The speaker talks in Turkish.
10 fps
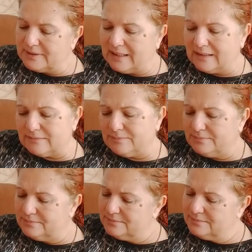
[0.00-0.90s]
Yani
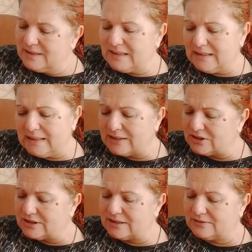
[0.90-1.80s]

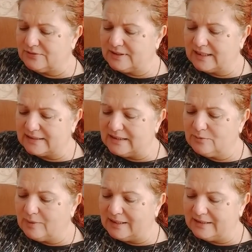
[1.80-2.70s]
ilacınızı falan
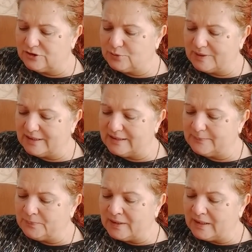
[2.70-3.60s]
ihmal
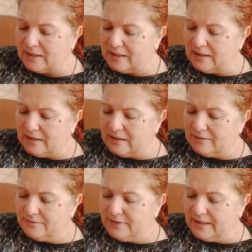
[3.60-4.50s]
etmeyin
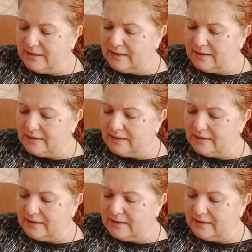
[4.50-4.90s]
ve e,